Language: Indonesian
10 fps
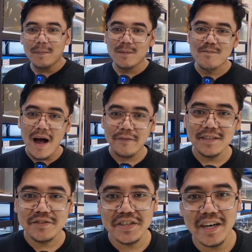lagi bareng Bang Wi
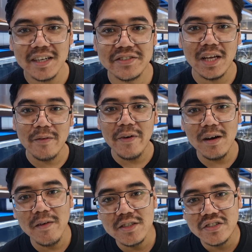di sini Nasara
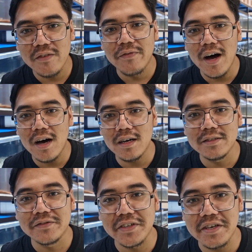Venom Sofon